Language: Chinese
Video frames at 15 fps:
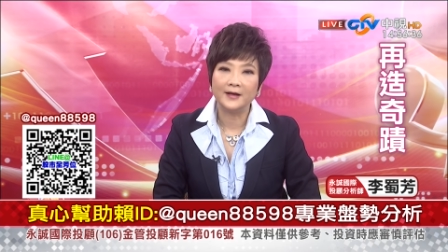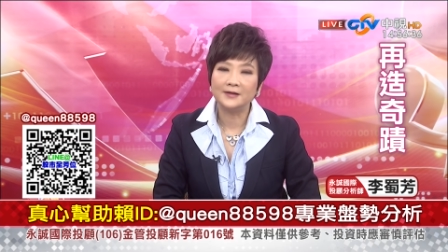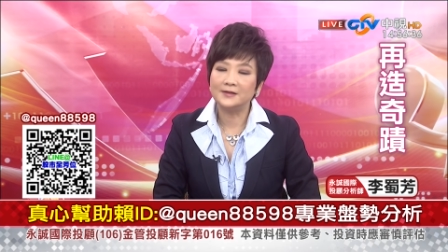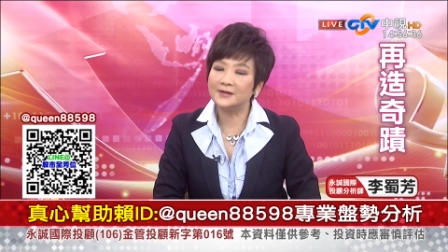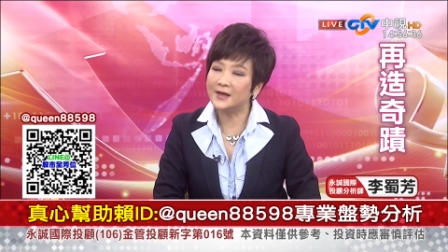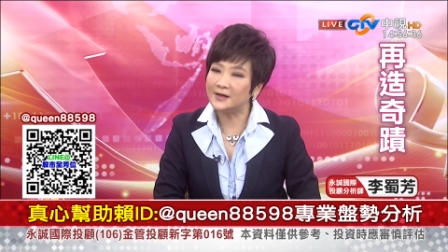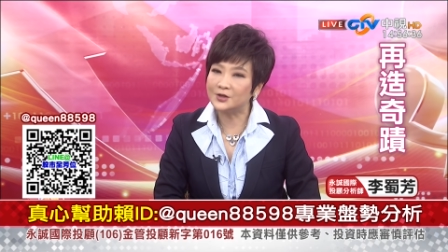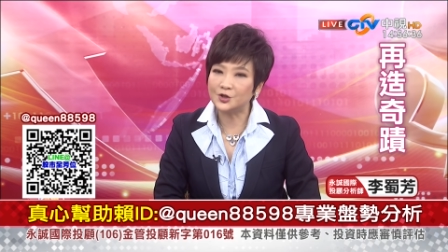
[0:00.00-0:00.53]

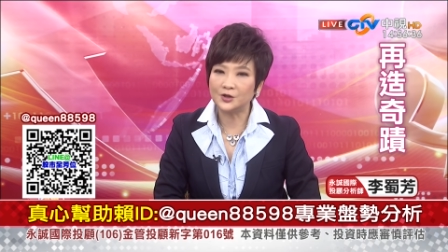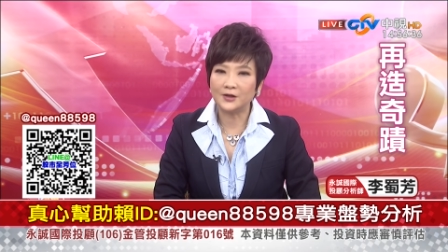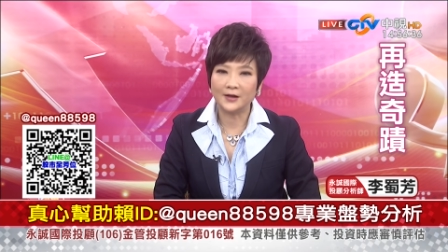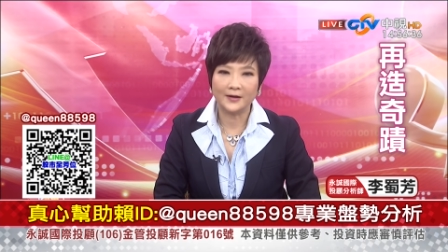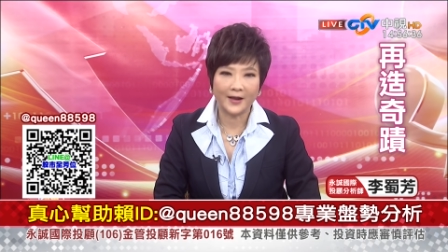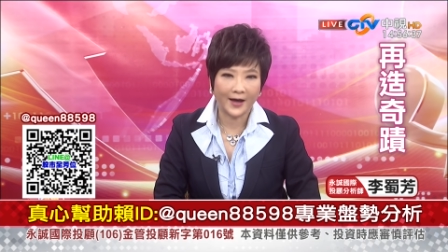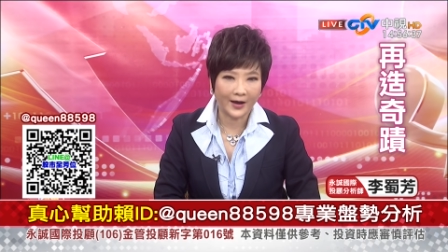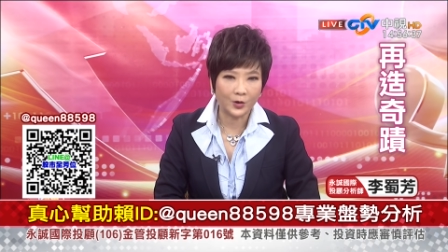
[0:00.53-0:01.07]
这一次的
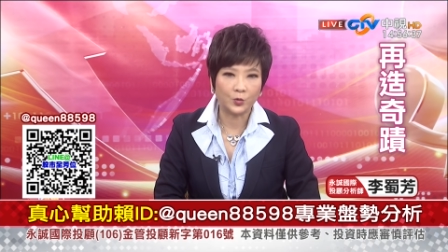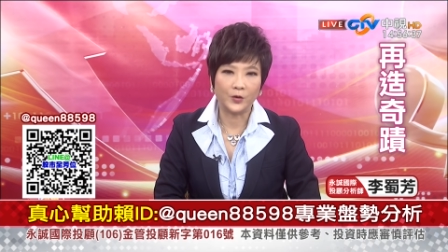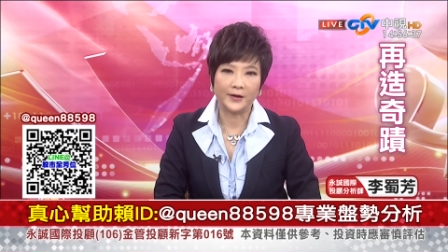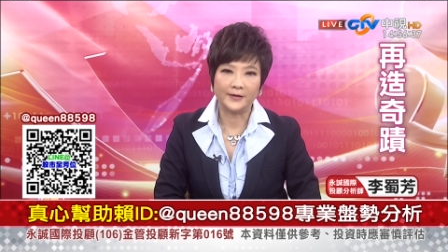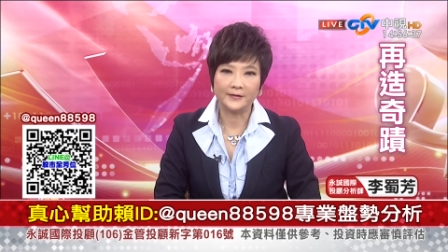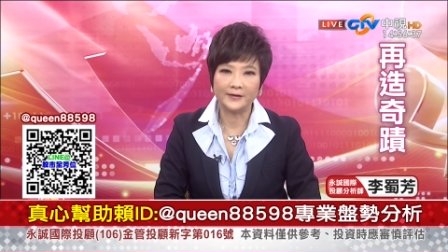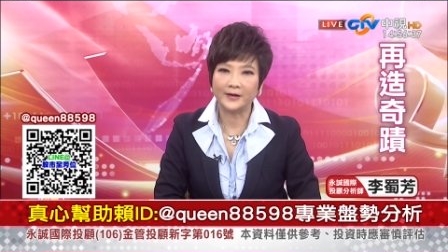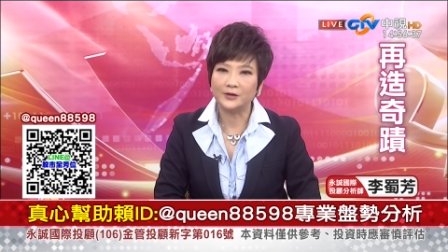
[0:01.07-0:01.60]
拉
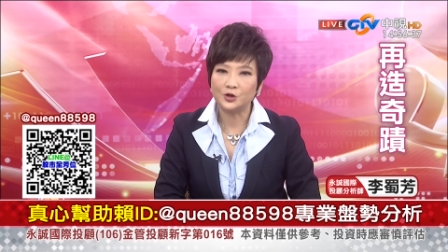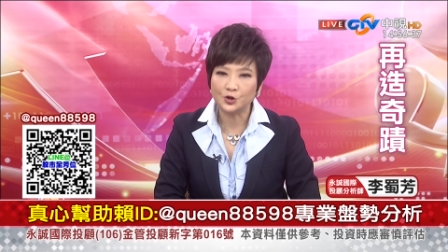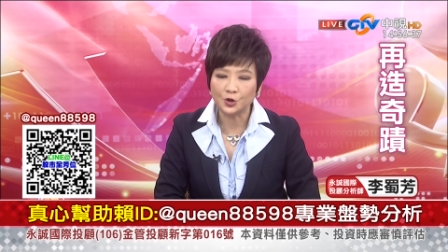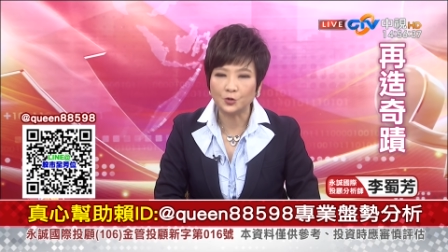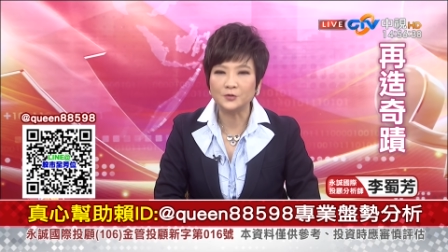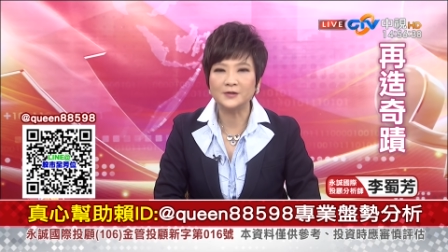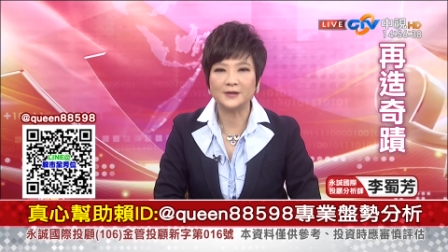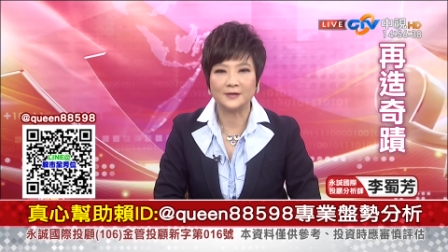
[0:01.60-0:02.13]
回跟
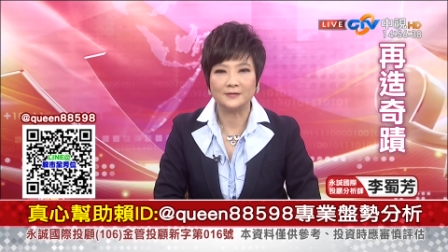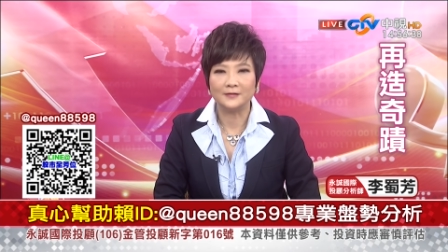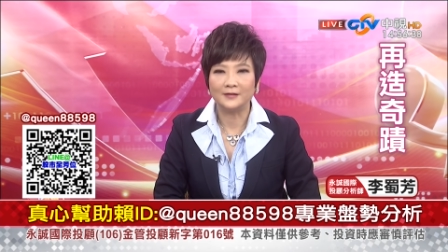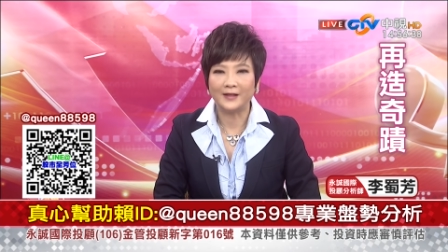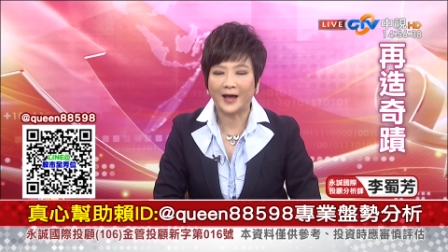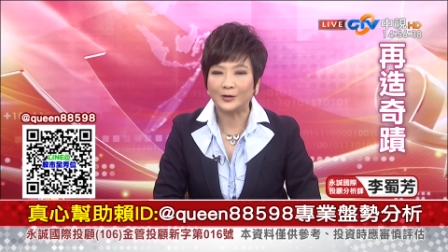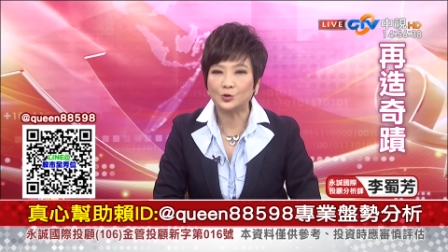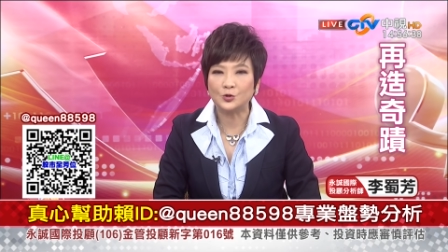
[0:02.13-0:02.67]
修正
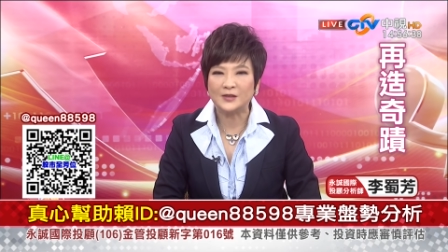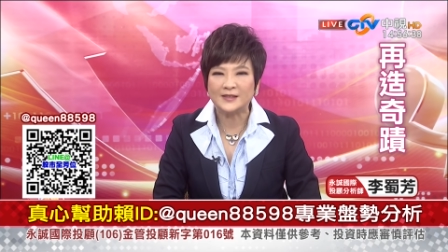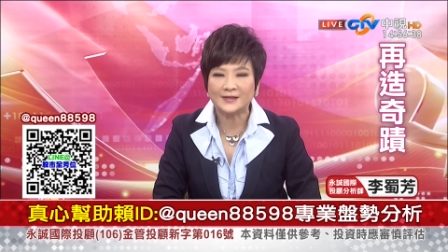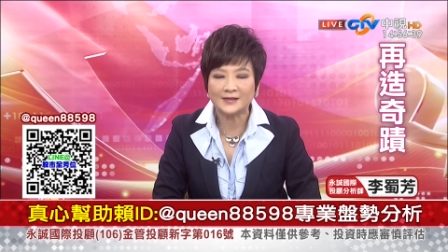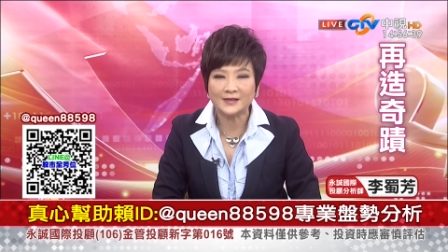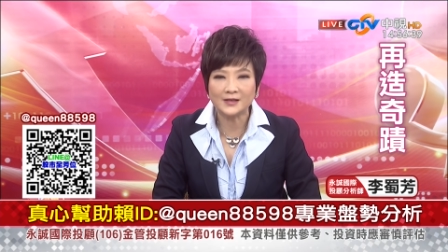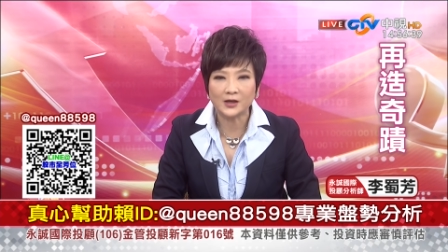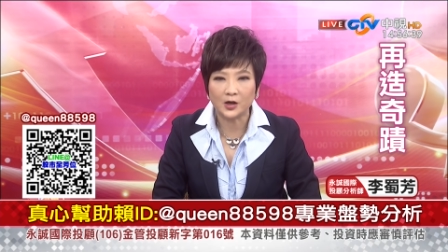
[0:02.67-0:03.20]
来自于
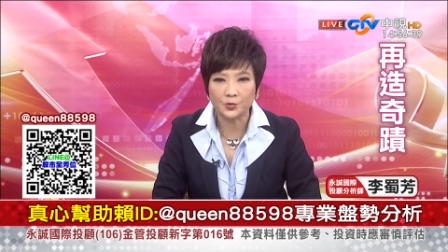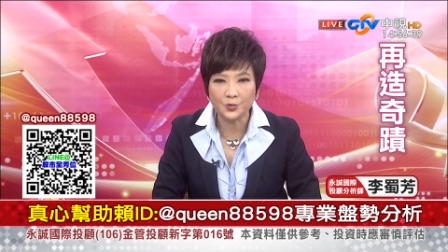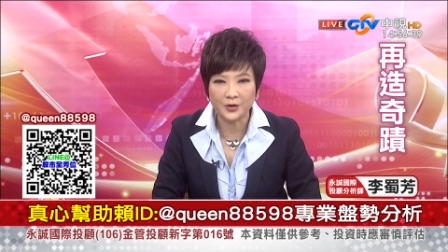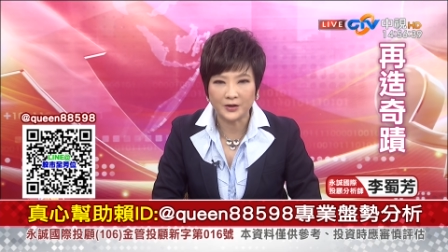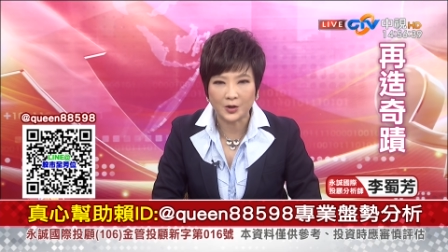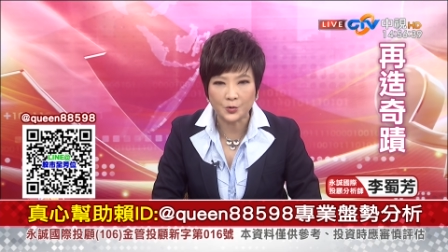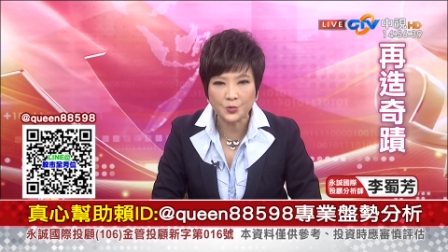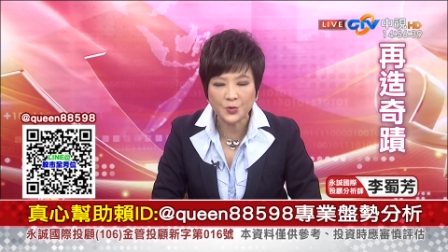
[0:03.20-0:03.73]
四个
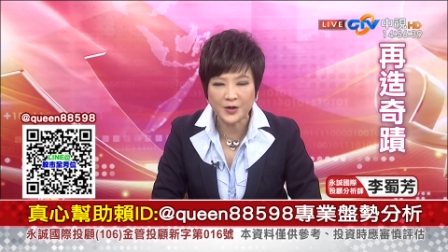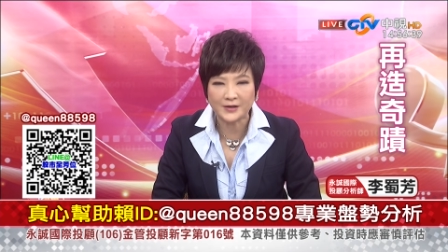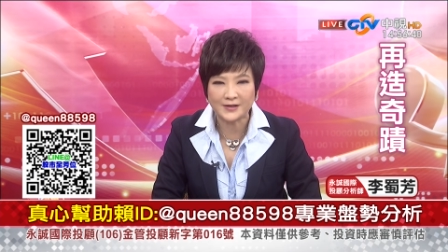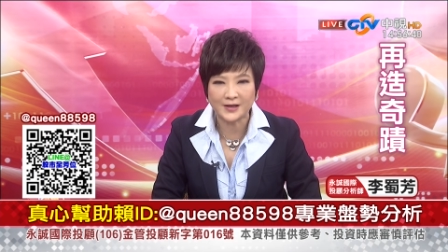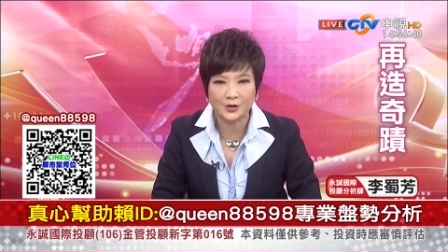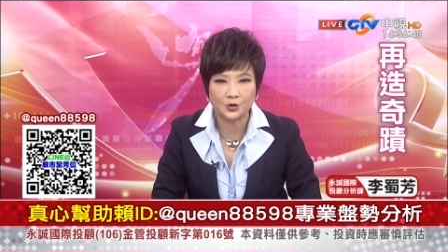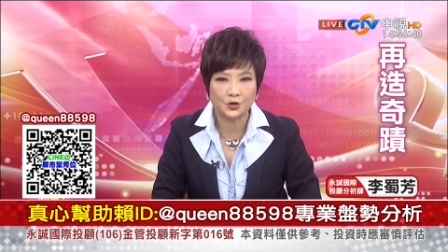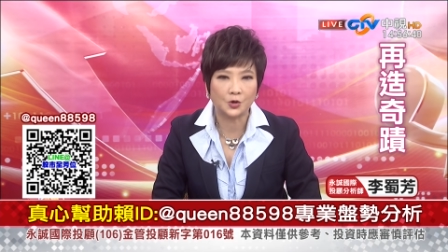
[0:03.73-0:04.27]
月的月
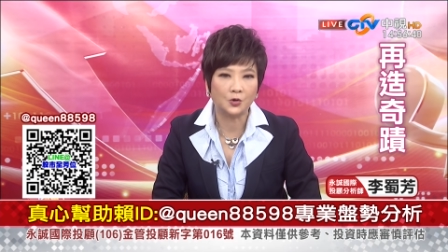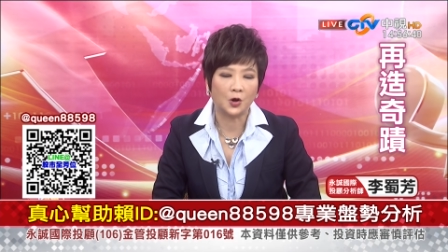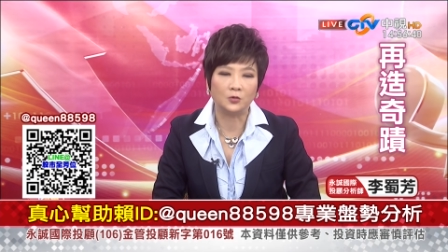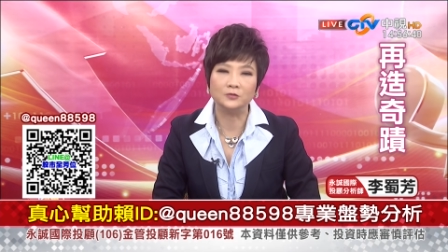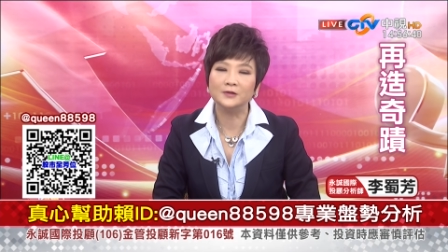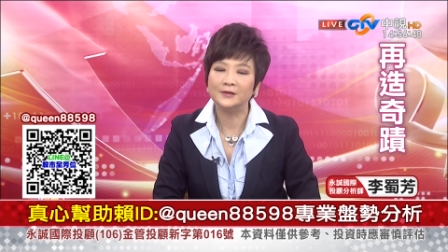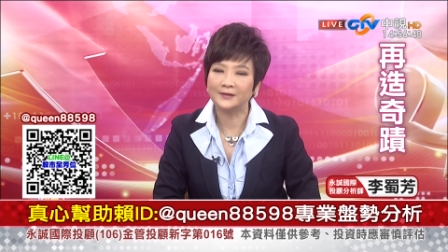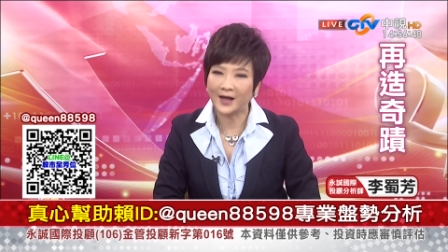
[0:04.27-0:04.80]
线收红，